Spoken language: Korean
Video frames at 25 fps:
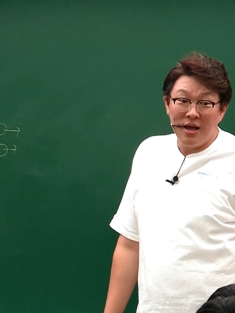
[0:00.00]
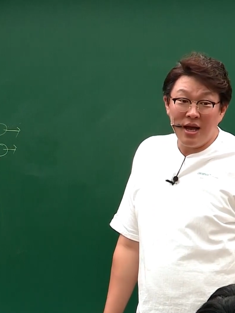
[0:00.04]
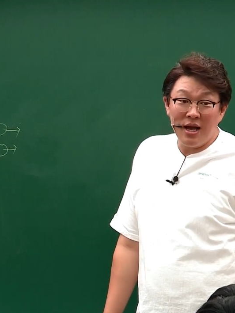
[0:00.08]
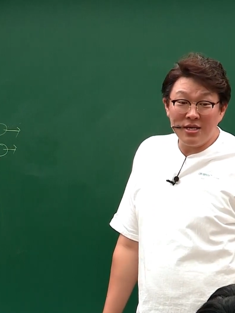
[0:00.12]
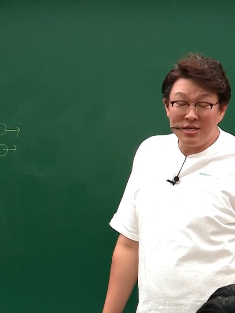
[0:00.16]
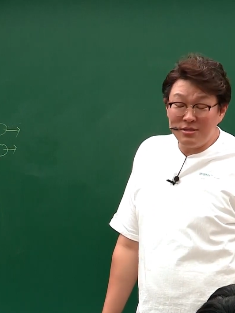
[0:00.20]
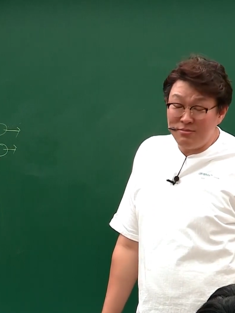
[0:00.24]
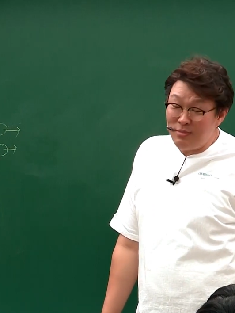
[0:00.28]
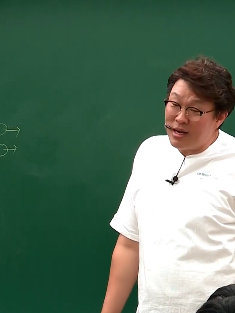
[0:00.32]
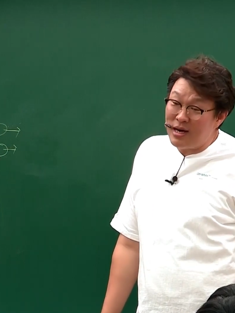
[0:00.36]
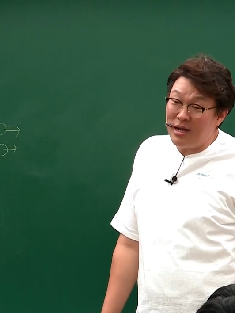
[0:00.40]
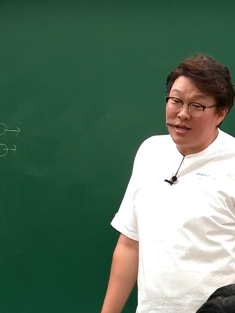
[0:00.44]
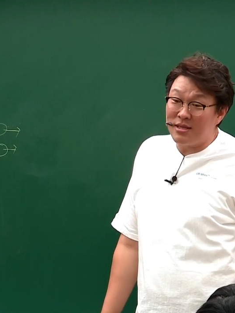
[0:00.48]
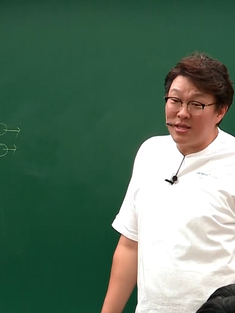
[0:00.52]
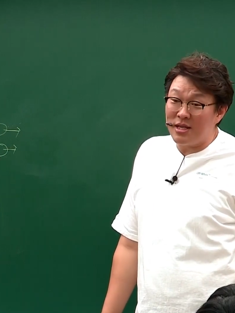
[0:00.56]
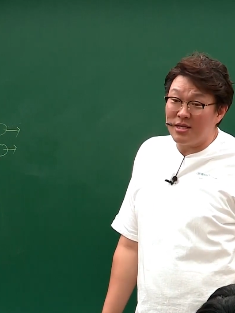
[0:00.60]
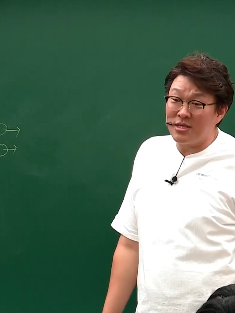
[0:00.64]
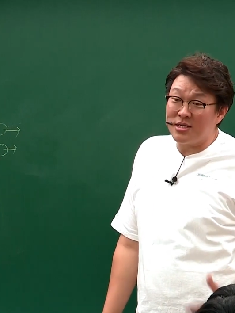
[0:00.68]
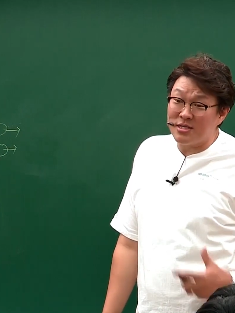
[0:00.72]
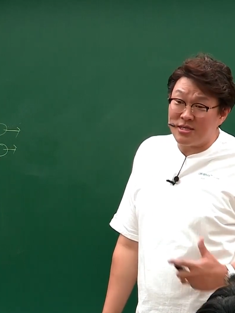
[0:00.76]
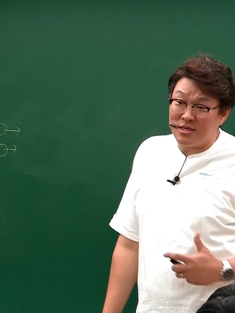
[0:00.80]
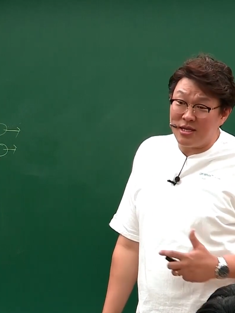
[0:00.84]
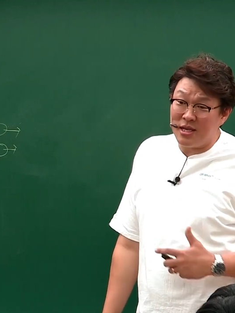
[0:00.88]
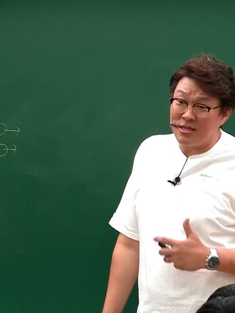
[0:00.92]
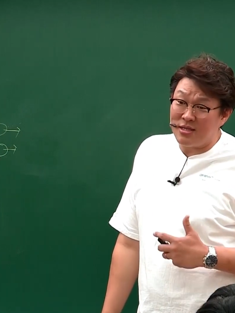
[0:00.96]
하지 말아야
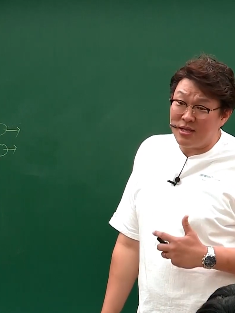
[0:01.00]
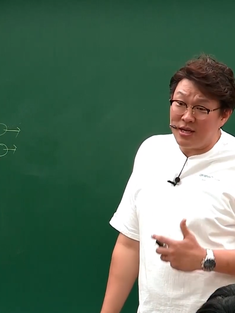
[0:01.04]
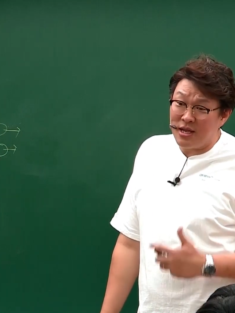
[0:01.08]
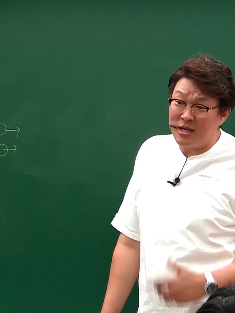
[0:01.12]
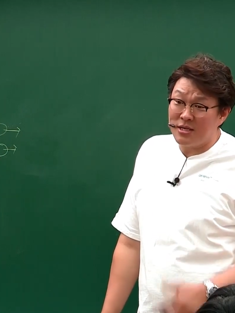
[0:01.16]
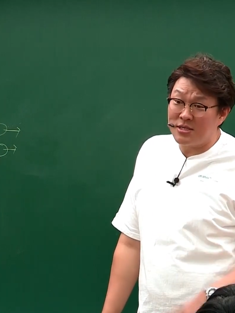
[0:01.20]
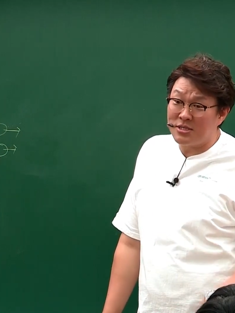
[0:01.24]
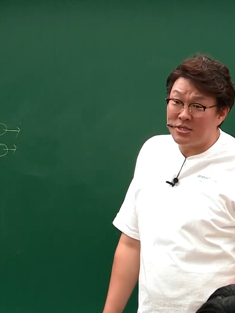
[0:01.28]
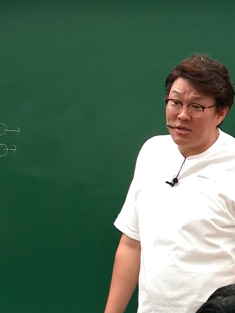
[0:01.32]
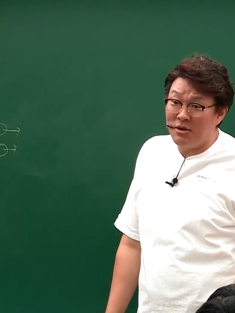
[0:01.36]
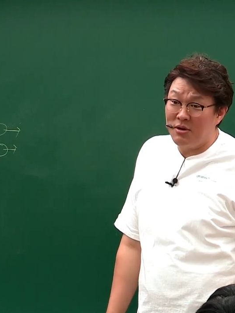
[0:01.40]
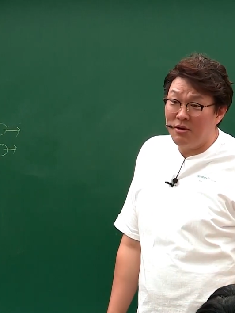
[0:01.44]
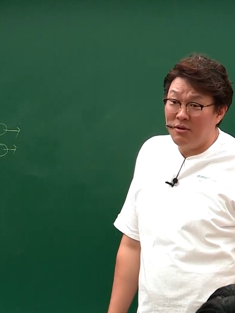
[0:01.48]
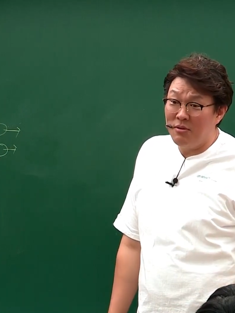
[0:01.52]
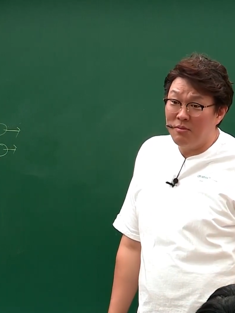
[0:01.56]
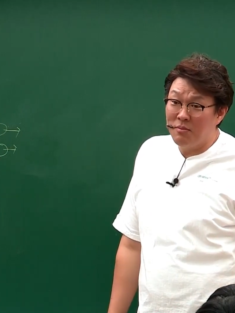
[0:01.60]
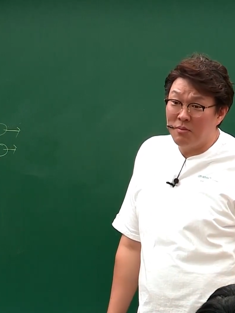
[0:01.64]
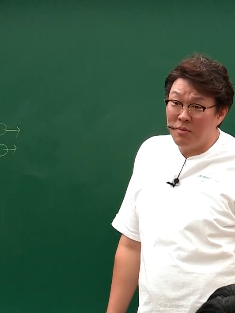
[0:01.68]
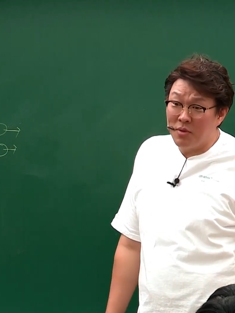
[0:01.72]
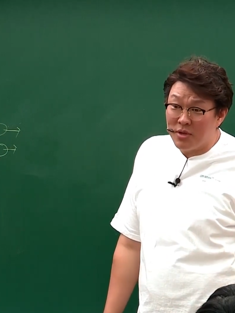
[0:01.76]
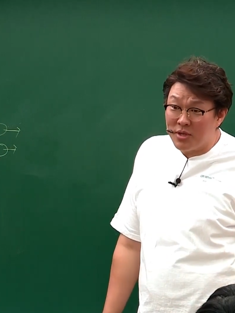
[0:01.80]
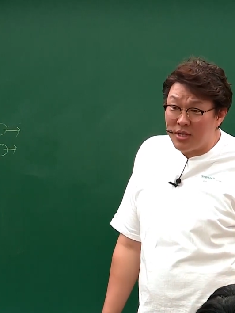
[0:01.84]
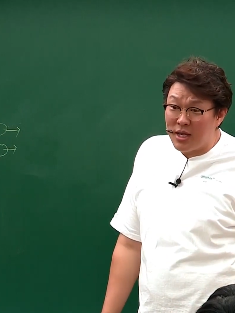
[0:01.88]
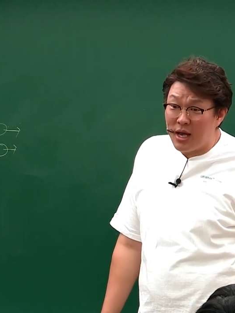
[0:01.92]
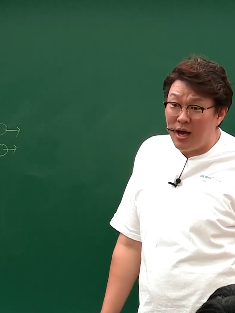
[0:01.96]
됐지 얘들이 했어.
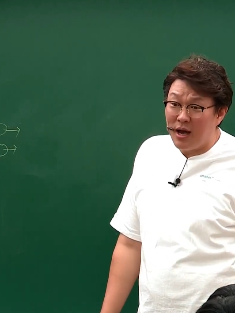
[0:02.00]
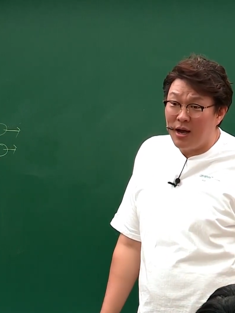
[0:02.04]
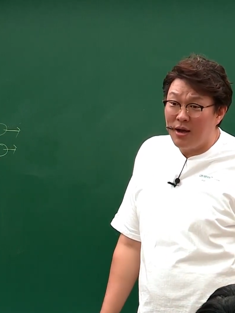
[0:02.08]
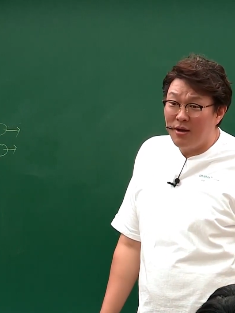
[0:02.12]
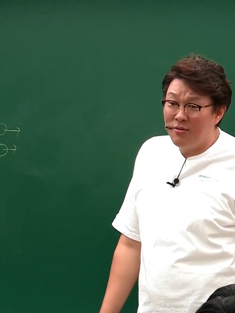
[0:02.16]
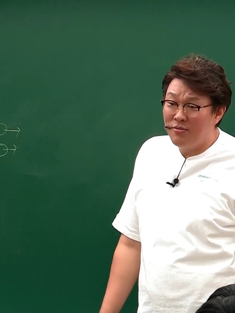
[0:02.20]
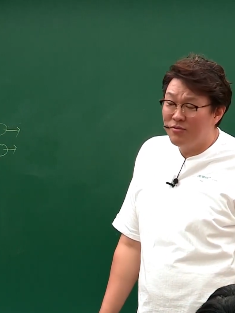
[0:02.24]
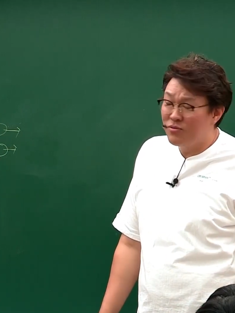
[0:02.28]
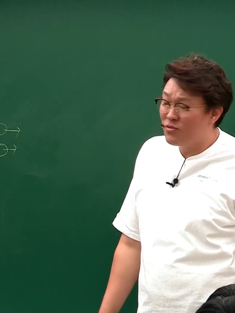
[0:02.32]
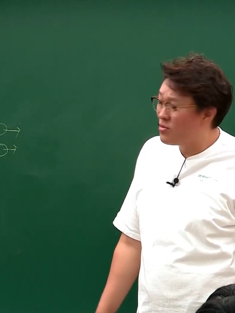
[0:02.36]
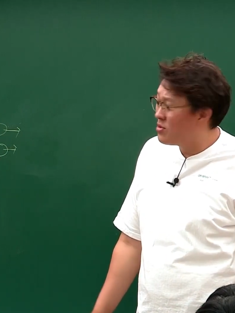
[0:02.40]
뭐냐?